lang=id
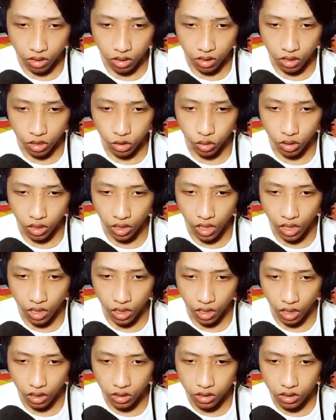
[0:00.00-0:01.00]
ada suara
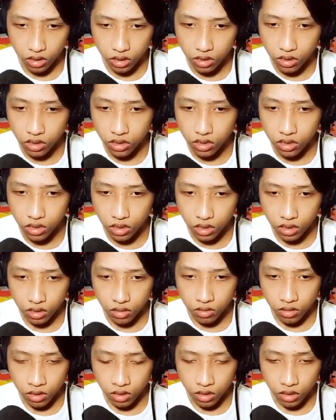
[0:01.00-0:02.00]
aneh kak
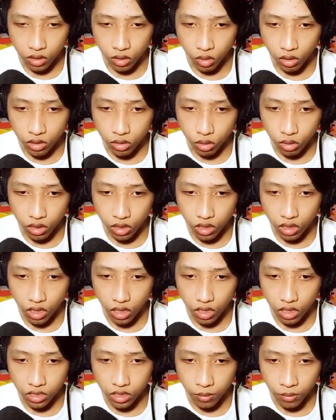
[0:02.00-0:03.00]
Gue
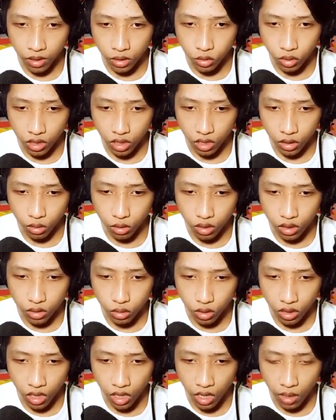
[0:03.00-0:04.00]
curiga guys sama suara itu guys
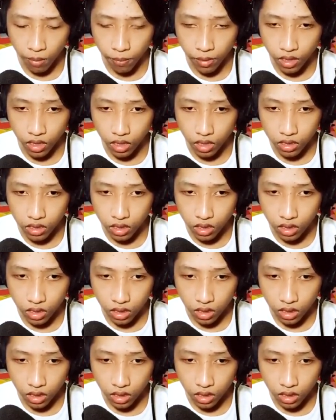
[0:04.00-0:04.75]
Suara apa ya guys ya